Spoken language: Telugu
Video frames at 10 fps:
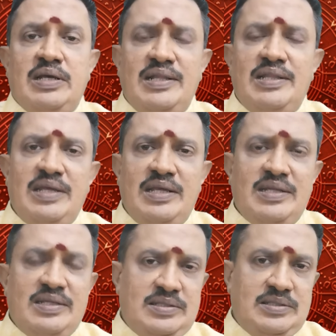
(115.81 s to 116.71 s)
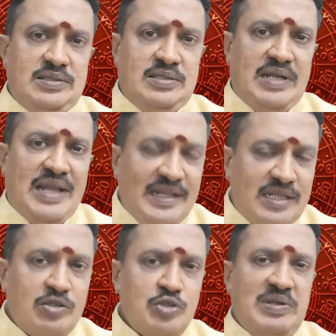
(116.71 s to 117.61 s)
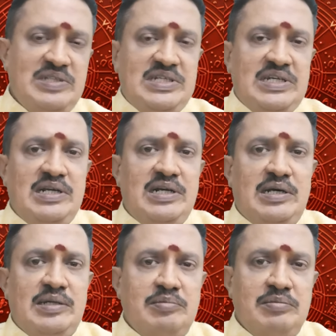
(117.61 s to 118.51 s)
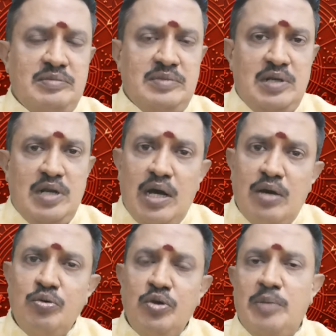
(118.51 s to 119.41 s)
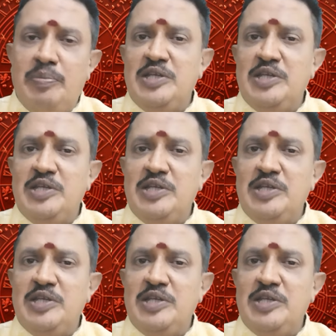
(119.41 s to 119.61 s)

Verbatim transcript: అయితే నైన్త్ హౌస్ ప్రత్యేకంగా రాహు యొక్క